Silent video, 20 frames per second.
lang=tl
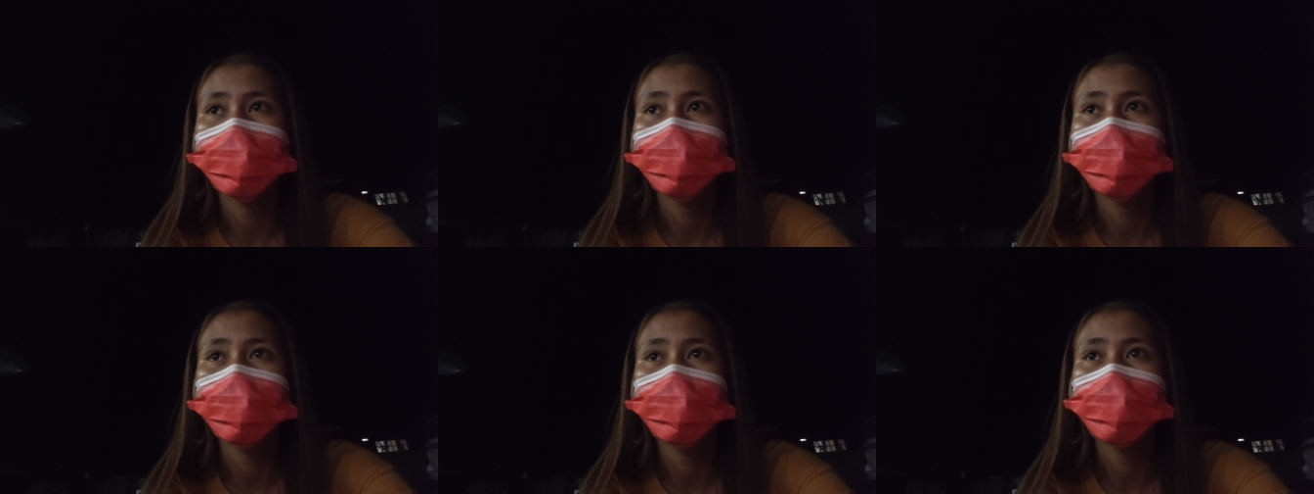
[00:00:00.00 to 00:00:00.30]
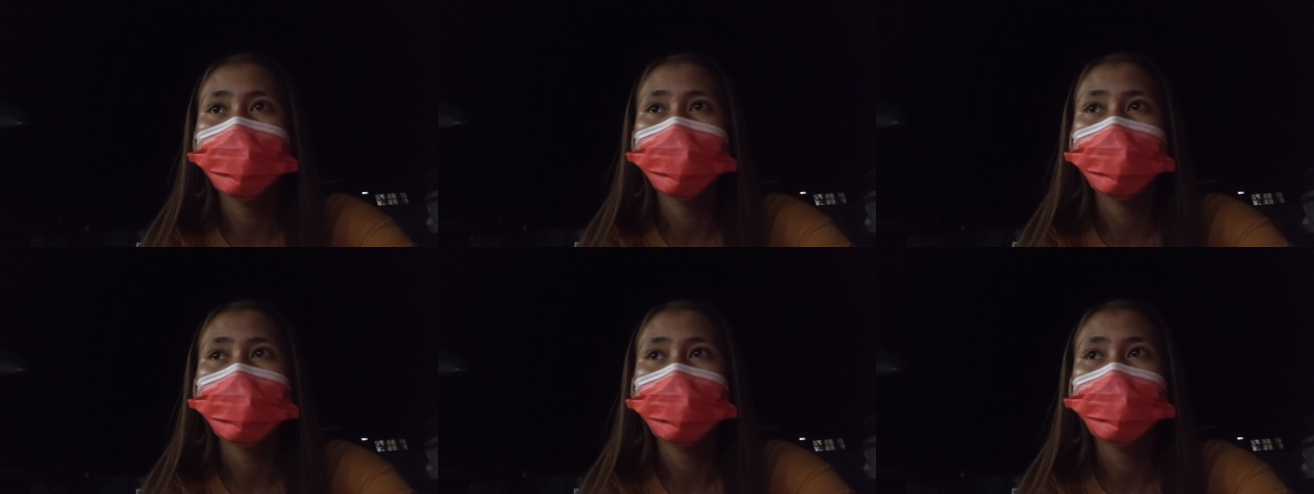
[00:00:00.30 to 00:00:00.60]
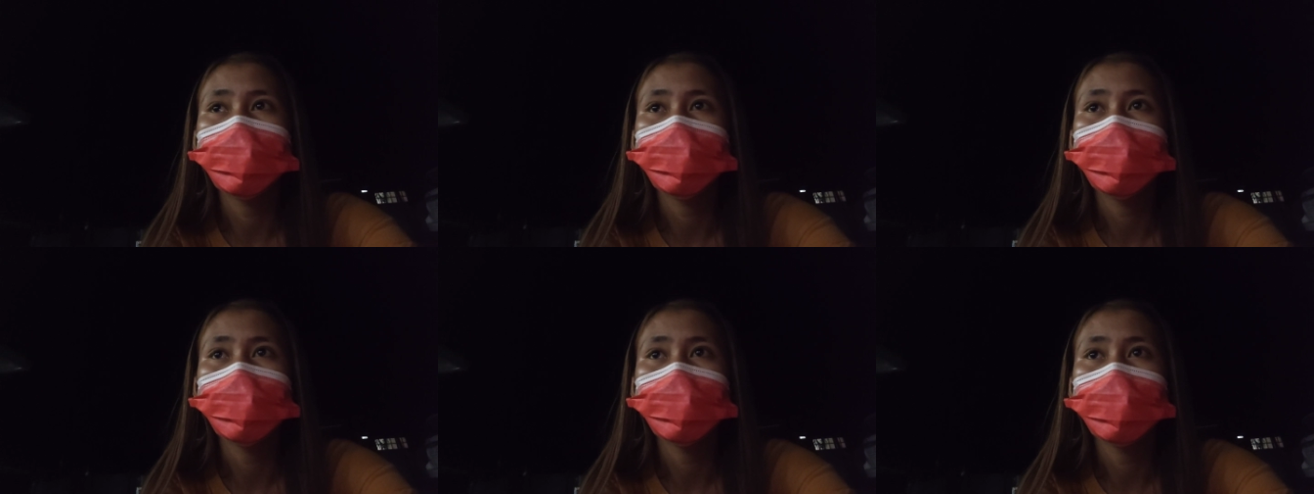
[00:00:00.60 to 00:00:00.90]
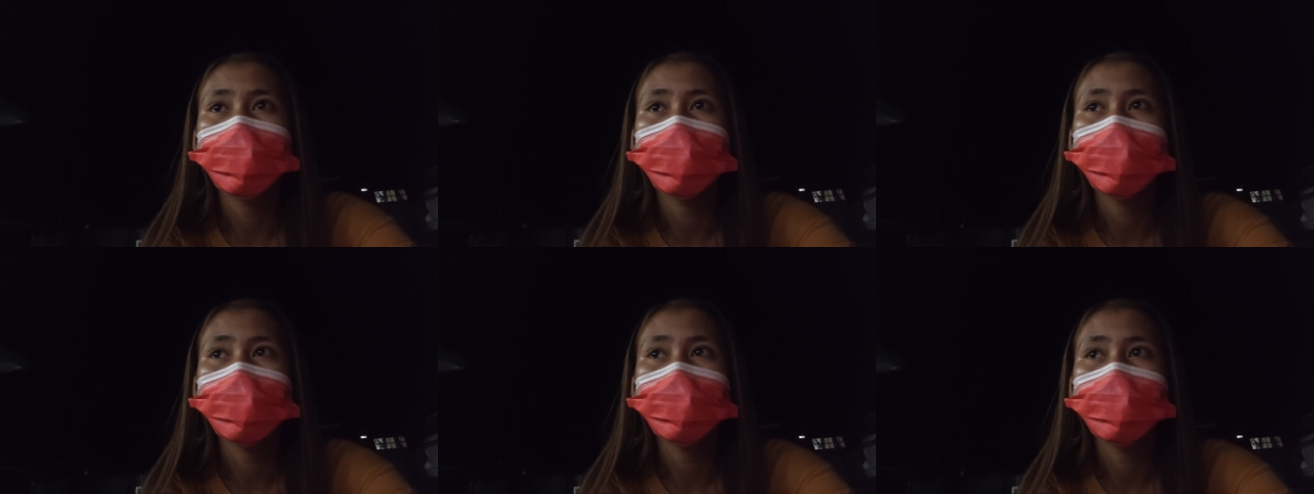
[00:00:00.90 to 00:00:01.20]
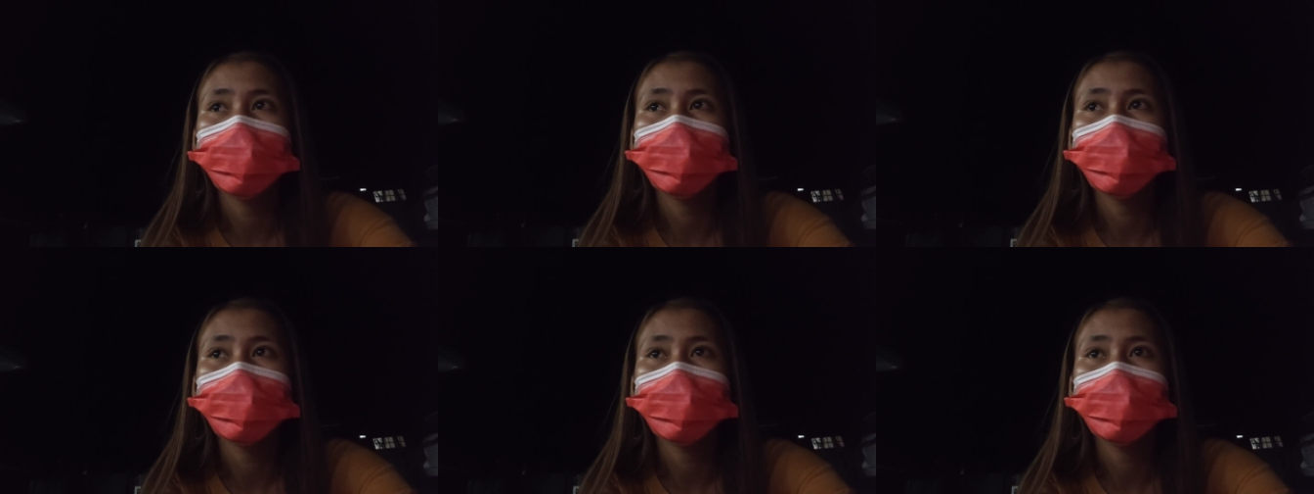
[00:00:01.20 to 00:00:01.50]
nabanggit po
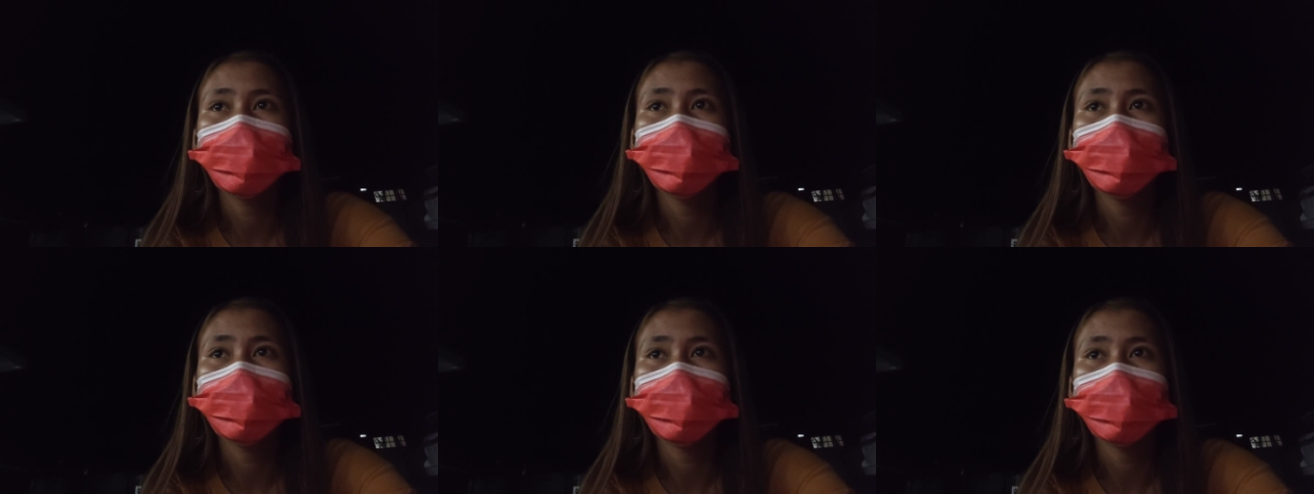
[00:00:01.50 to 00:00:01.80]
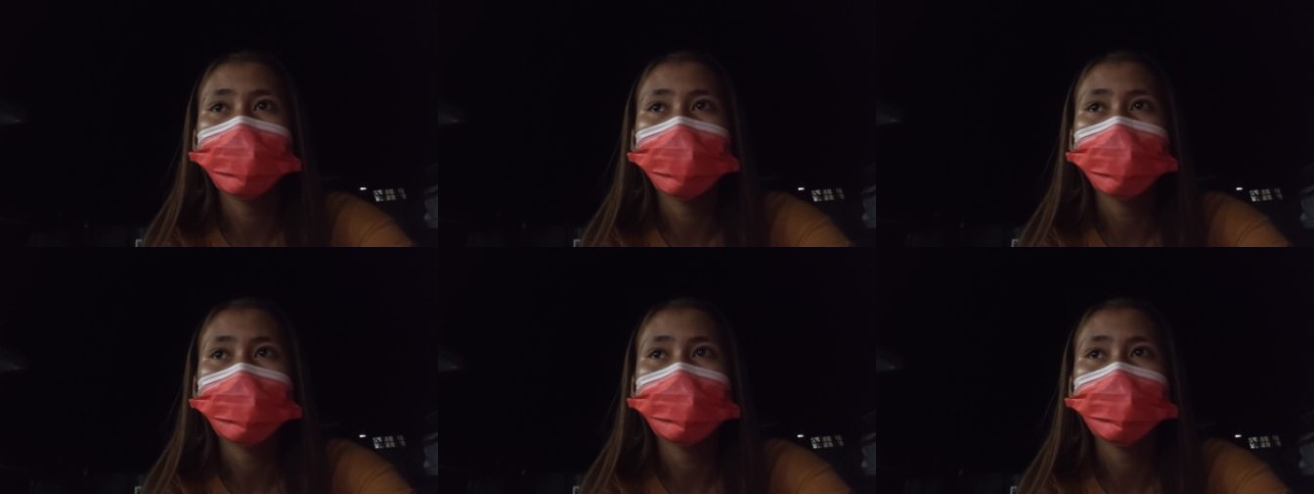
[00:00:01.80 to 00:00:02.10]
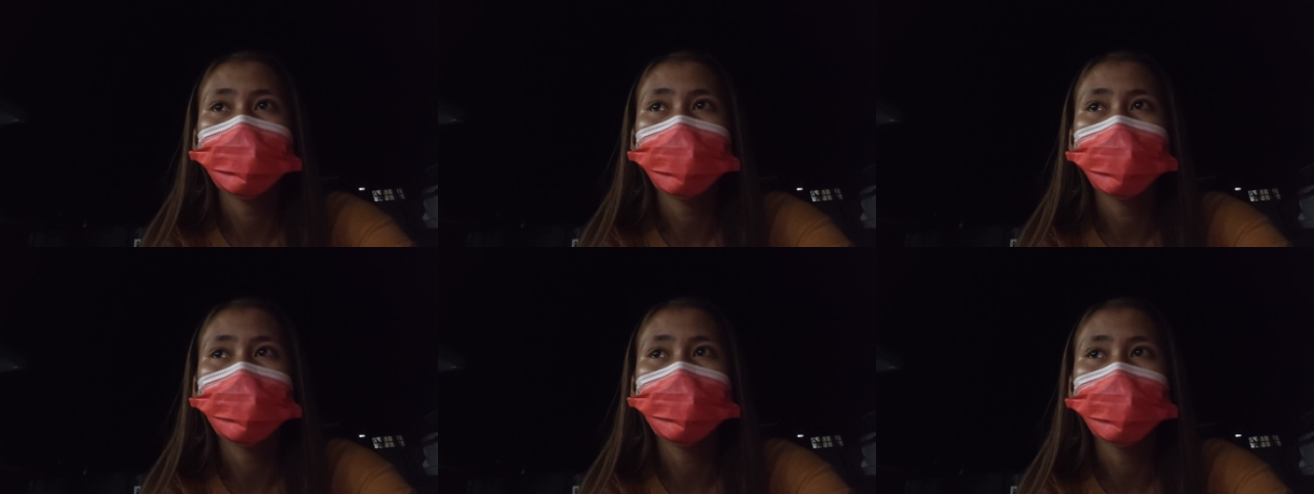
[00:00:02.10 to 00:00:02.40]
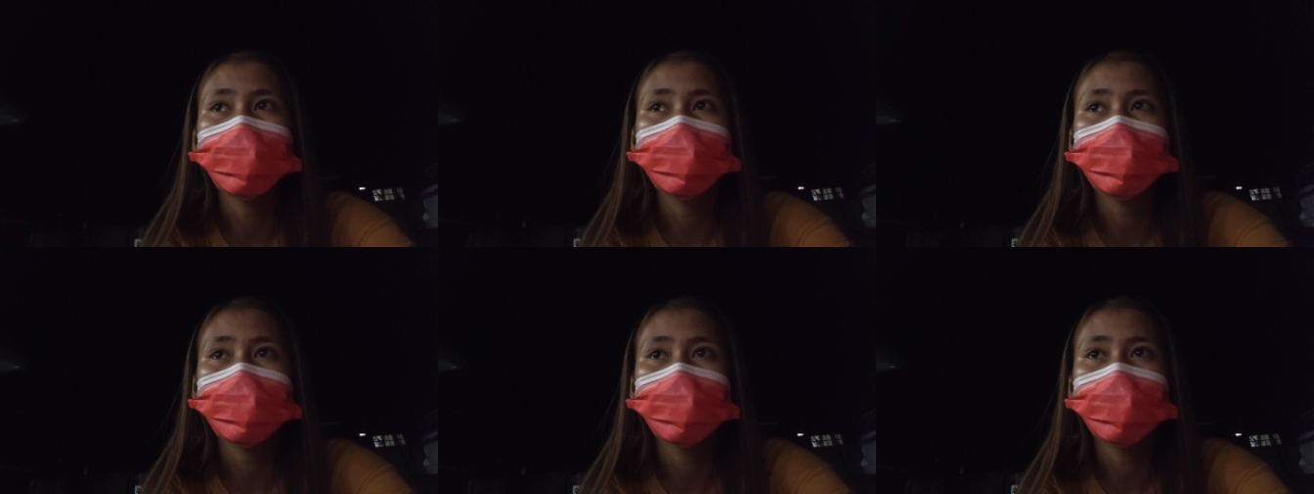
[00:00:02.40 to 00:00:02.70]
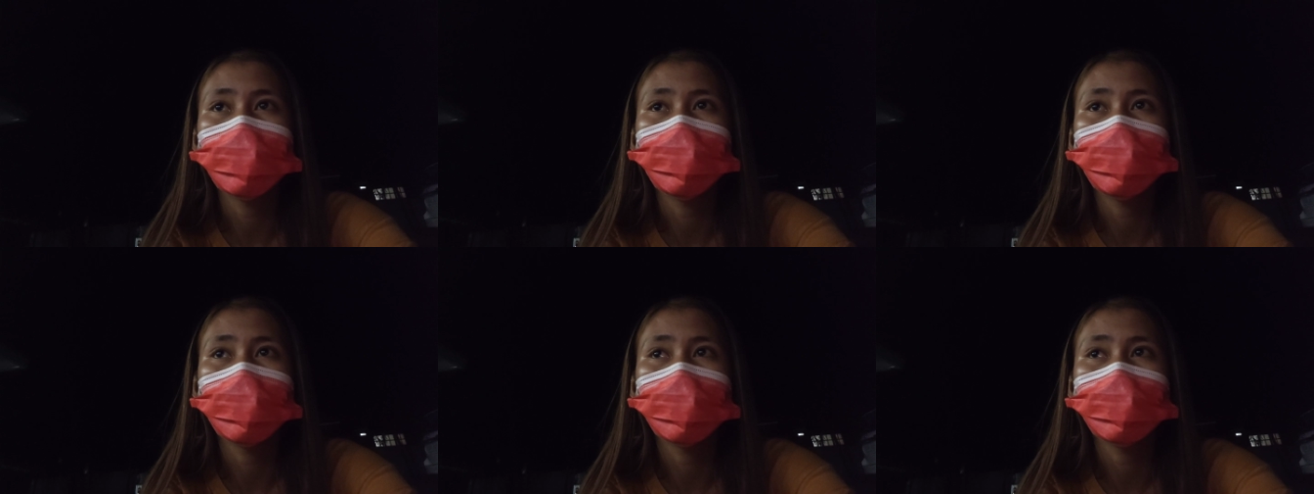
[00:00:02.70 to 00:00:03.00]
ng nurse na ang swab test daw
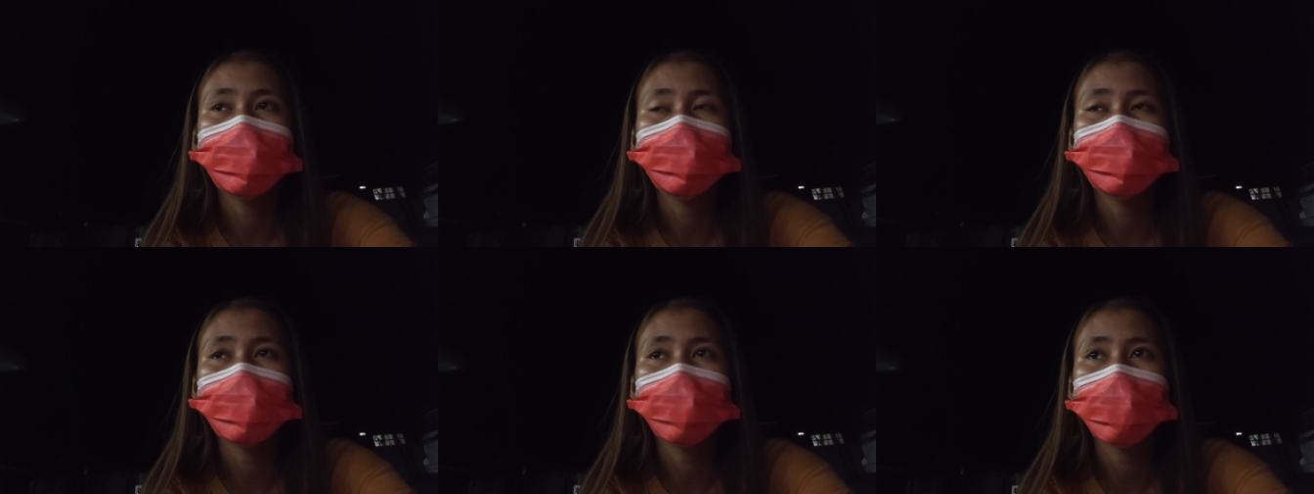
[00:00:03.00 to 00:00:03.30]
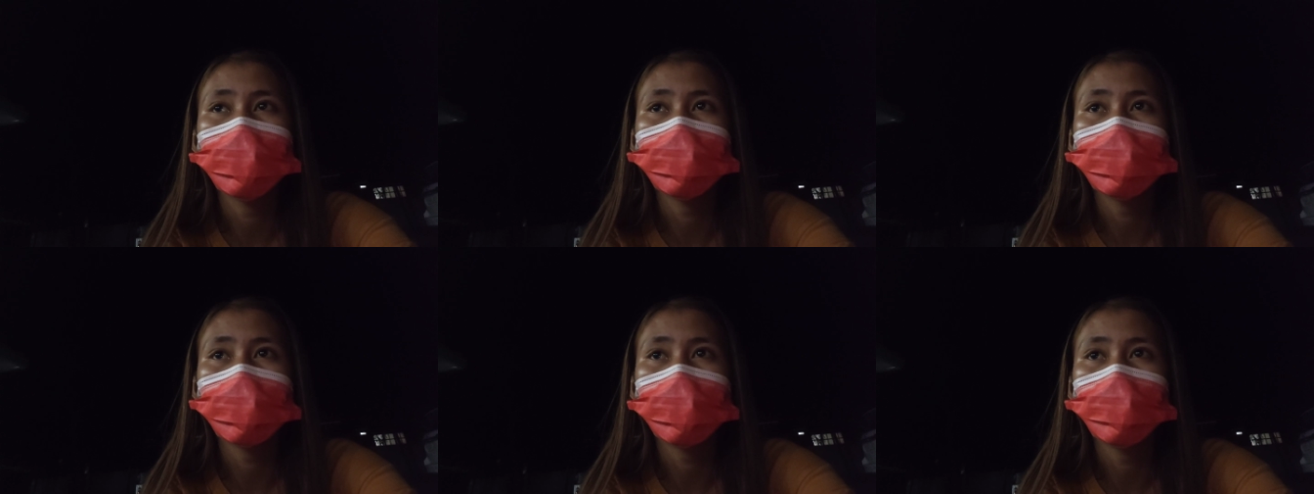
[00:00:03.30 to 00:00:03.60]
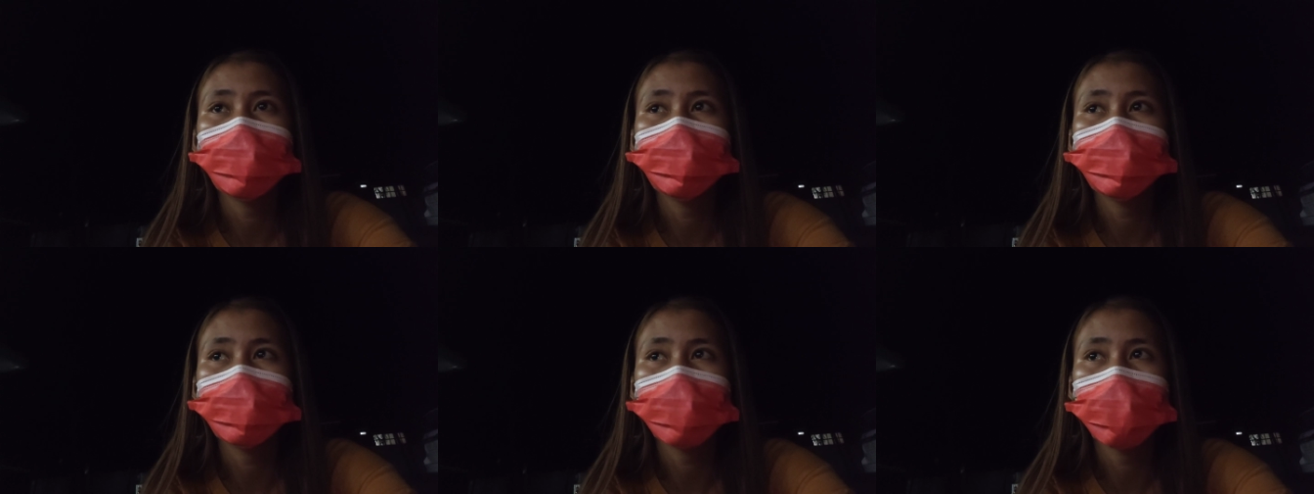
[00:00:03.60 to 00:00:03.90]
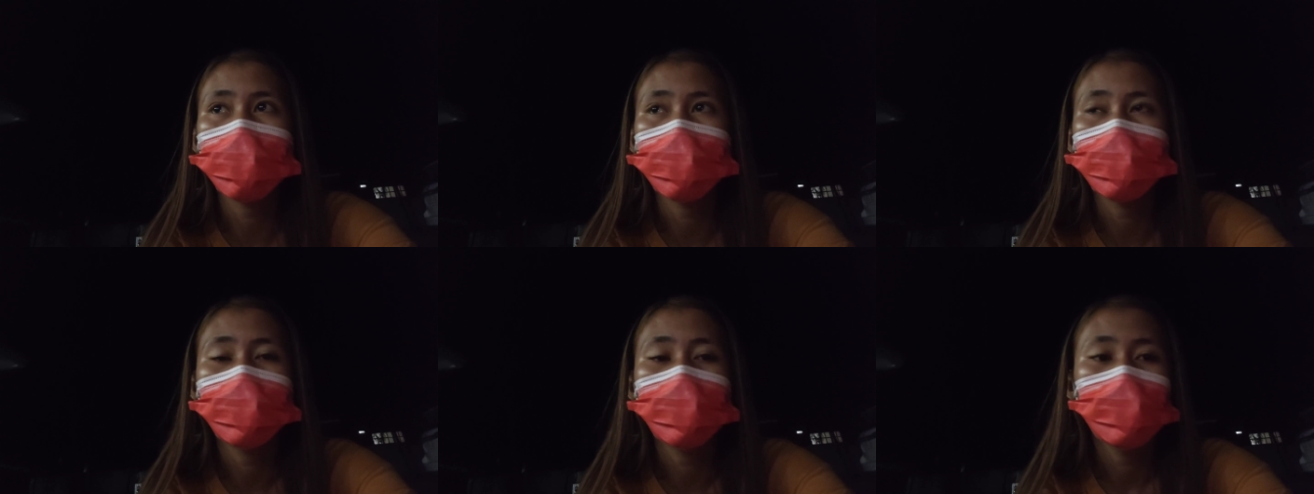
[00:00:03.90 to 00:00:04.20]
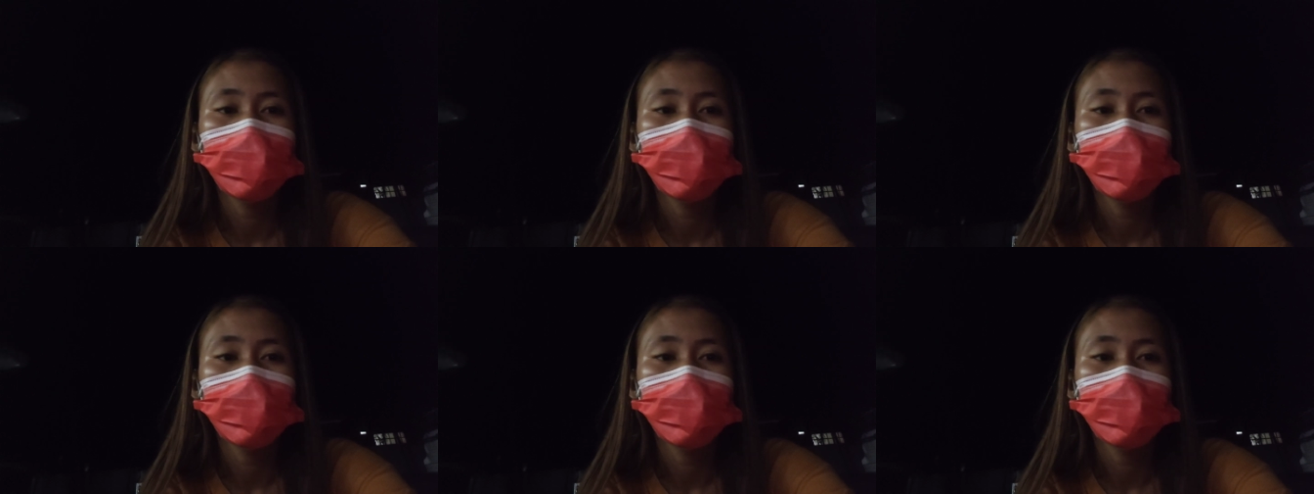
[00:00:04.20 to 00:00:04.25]
po is 9,000.